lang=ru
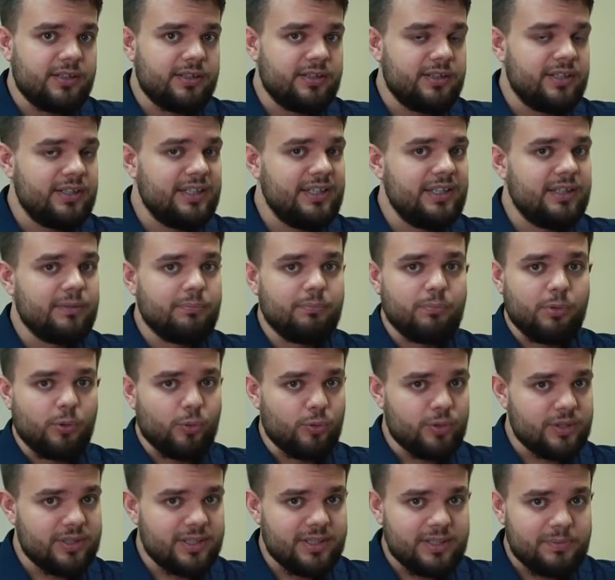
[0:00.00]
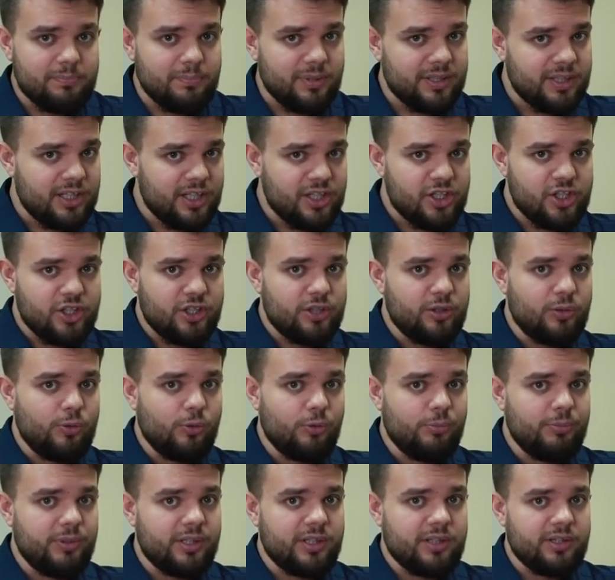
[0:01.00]
не просто с подачей
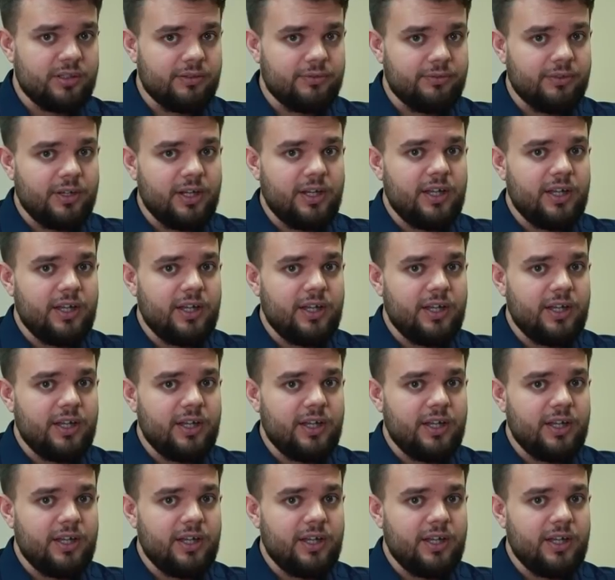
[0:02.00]
документов